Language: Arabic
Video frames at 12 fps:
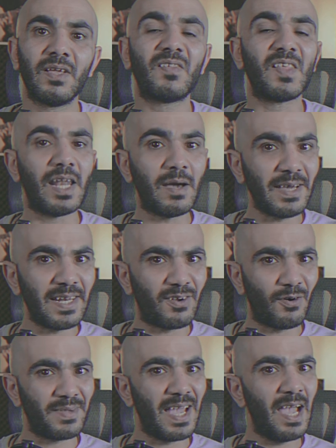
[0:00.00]
السلام
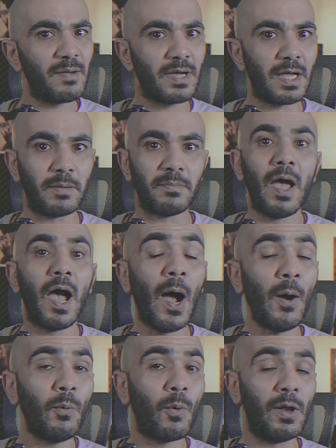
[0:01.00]
عليكم يا حبايب
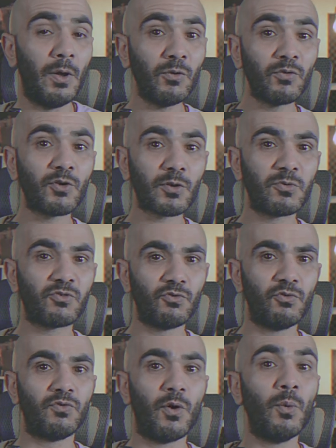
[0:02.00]
أول عنصر
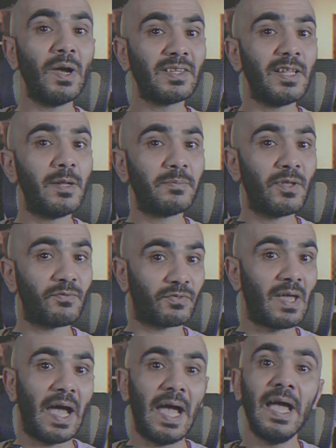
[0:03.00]
بتشوفه وقت اللي بتفتح